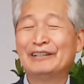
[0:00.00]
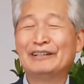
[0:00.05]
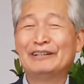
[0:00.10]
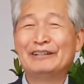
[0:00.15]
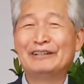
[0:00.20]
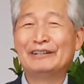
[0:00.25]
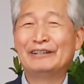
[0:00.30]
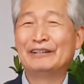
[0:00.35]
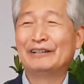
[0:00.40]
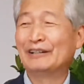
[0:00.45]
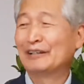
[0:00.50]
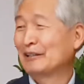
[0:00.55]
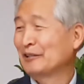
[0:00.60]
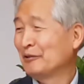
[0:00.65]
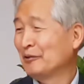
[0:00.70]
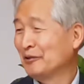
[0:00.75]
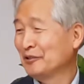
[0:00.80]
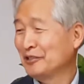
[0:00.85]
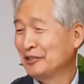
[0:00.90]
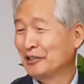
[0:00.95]
아,
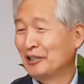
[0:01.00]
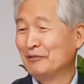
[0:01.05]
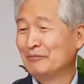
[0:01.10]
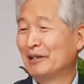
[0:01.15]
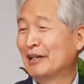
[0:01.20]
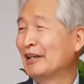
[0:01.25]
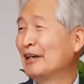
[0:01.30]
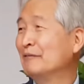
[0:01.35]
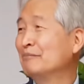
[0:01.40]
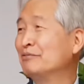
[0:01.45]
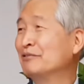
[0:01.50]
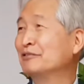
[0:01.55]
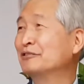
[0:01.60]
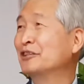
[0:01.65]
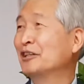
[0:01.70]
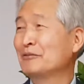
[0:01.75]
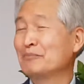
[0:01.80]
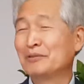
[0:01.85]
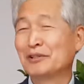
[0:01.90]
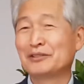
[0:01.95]
꽃이 얼마나
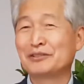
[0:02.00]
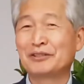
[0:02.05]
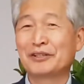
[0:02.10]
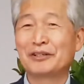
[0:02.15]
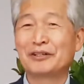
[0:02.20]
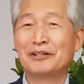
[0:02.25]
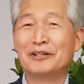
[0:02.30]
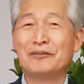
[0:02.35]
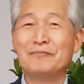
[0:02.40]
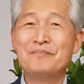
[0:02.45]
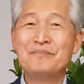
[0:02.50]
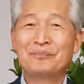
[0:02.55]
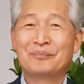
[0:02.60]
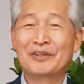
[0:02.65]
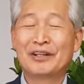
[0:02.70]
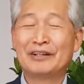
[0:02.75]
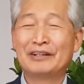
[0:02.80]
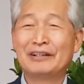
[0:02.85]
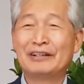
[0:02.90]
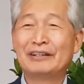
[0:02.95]
풍성이 피었어요.
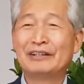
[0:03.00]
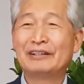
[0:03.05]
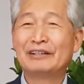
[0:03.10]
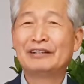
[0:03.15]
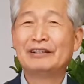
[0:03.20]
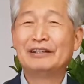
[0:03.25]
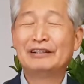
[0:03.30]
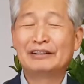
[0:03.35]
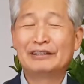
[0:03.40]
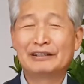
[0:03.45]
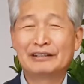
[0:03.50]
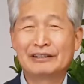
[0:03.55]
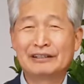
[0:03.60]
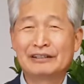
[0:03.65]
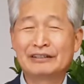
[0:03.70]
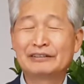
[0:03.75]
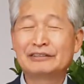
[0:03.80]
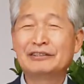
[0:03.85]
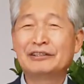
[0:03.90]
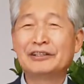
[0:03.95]
예?
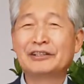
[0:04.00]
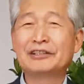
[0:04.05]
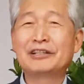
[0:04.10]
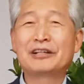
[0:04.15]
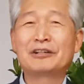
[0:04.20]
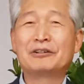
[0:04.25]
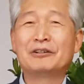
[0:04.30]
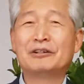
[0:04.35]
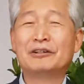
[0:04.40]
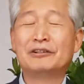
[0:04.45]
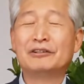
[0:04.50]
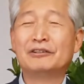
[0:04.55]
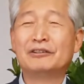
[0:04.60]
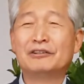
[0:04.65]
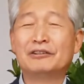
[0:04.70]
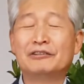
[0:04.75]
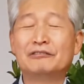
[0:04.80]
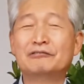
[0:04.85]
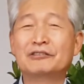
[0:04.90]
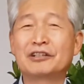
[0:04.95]
아, 제대로
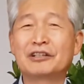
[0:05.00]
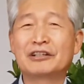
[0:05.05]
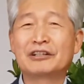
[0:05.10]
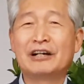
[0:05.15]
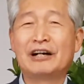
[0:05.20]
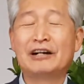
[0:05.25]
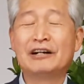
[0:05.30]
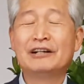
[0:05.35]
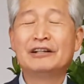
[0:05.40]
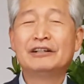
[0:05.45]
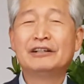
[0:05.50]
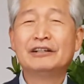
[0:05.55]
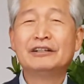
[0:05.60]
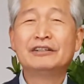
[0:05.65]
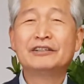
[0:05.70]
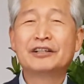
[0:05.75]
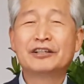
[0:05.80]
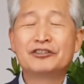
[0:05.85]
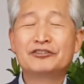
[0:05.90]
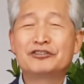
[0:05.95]
어, 우리가
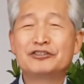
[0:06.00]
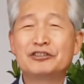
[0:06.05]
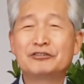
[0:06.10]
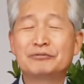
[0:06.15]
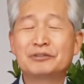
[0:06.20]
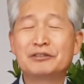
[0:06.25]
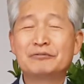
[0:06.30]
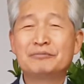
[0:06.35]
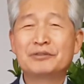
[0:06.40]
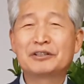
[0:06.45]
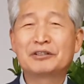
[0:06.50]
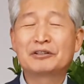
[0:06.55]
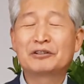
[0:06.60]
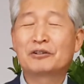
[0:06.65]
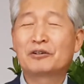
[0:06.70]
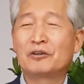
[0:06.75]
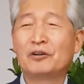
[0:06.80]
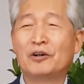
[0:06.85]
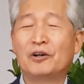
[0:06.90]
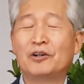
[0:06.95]
예수님을
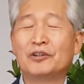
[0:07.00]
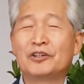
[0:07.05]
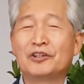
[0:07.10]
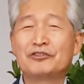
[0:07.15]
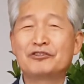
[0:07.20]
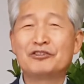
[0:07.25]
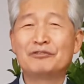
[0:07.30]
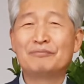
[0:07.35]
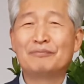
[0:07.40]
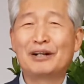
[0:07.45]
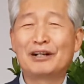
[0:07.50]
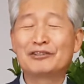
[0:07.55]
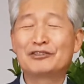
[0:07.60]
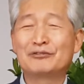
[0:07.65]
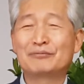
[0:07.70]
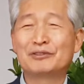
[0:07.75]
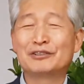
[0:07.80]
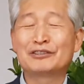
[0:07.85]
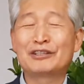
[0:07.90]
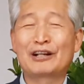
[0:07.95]
믿고 예수님
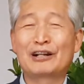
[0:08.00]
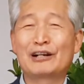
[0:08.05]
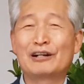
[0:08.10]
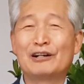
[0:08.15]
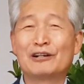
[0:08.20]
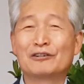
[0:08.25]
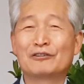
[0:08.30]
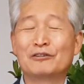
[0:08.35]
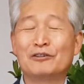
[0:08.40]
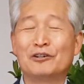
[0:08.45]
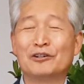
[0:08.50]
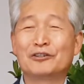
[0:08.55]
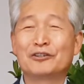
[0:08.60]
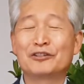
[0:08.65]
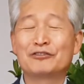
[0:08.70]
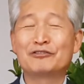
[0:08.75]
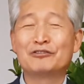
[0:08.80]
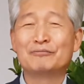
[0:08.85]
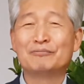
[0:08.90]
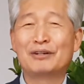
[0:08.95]
말씀을 사랑하고
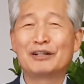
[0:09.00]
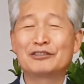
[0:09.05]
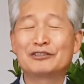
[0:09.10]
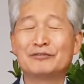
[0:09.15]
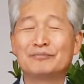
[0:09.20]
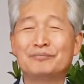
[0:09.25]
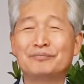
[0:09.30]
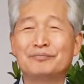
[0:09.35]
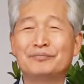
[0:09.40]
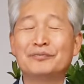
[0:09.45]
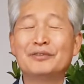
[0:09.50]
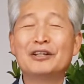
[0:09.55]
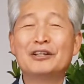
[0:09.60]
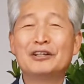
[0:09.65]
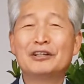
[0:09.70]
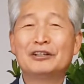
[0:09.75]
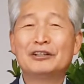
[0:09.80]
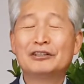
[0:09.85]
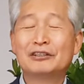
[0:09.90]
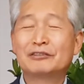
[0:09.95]
예수님
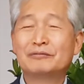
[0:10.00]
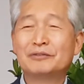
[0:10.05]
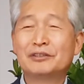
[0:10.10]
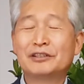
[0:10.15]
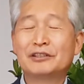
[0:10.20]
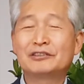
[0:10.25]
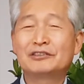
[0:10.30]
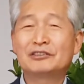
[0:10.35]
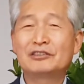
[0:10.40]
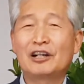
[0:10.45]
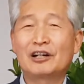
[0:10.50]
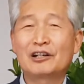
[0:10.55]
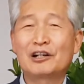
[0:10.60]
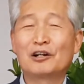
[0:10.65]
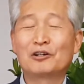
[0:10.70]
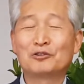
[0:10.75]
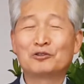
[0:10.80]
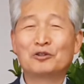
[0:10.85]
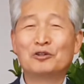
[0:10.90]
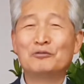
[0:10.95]
말씀을
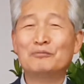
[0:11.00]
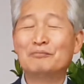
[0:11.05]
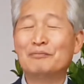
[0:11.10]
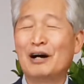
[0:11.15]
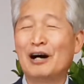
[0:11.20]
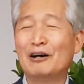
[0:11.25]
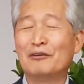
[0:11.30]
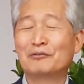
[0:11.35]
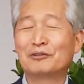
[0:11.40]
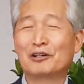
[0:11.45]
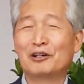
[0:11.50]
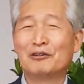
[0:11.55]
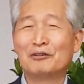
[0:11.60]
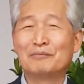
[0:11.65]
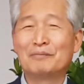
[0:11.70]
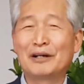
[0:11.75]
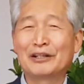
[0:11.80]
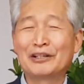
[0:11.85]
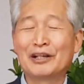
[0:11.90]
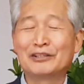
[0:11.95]
착하고 좋은 마음으로
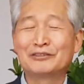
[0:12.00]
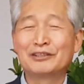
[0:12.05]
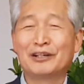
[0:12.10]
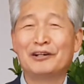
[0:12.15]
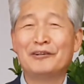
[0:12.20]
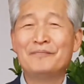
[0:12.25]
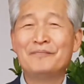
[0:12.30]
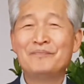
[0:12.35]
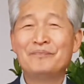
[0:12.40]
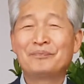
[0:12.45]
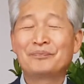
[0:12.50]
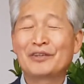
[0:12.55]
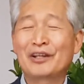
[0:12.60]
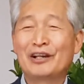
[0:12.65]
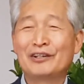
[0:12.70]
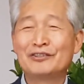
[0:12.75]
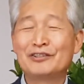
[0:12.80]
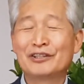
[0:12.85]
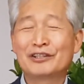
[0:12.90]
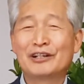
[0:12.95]
받아서
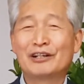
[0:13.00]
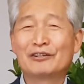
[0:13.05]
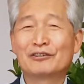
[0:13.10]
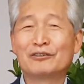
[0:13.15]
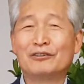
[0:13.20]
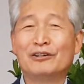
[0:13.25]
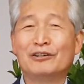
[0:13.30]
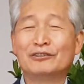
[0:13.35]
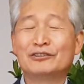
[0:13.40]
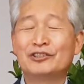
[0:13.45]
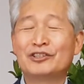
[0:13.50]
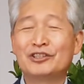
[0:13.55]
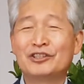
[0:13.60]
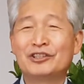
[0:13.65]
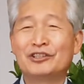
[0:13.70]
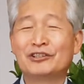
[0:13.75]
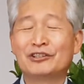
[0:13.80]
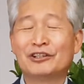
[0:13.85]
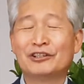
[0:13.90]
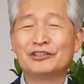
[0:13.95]
간직하고
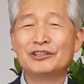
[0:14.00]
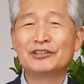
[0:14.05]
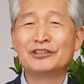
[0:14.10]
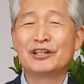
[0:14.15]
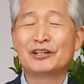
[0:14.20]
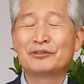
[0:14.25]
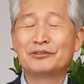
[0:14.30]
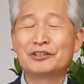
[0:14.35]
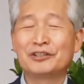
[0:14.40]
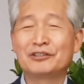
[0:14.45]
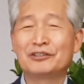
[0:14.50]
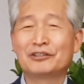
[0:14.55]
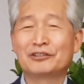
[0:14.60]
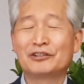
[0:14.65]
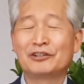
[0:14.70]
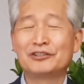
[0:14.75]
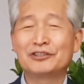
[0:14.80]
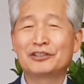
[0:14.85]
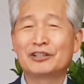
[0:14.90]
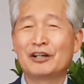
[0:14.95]
지키어 인내로 지켜
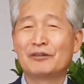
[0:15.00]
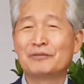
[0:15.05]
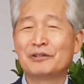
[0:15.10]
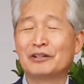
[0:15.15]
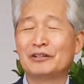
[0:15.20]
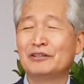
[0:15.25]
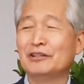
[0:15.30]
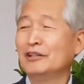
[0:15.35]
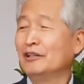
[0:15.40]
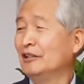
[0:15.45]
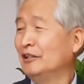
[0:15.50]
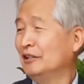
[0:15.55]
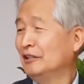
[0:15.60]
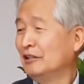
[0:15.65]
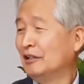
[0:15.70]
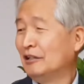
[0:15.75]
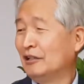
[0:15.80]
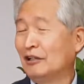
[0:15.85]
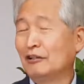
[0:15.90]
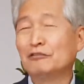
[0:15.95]
결실하면은
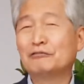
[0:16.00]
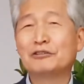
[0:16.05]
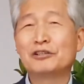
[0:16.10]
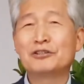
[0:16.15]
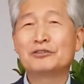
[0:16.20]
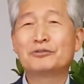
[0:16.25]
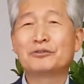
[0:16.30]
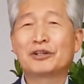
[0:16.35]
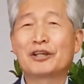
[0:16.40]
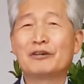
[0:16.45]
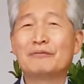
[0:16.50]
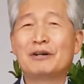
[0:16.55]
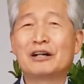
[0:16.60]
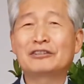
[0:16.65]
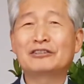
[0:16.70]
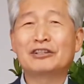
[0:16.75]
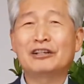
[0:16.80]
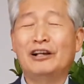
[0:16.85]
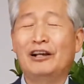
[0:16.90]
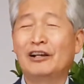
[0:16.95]
아, 우리 속에 막
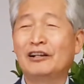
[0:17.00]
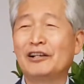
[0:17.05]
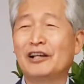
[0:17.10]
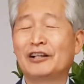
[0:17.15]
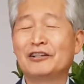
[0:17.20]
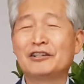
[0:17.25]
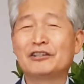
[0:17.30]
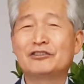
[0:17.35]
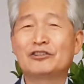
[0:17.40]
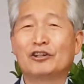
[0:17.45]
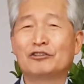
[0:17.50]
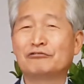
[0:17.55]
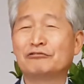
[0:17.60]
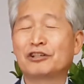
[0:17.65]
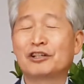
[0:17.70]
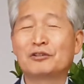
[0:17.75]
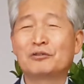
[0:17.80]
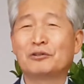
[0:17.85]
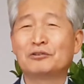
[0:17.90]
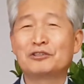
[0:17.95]
찬란히
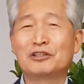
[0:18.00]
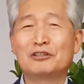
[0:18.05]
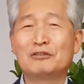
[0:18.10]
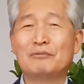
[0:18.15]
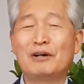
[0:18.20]
천국의 꽃이